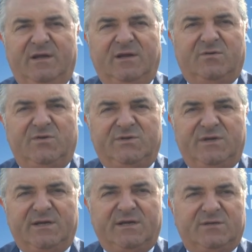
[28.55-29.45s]
e
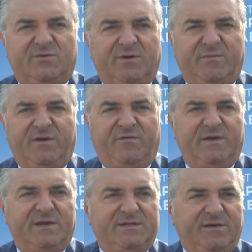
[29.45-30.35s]
Consigliere Cascone per il
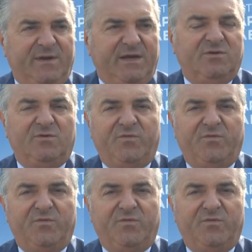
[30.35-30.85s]
finanziamento,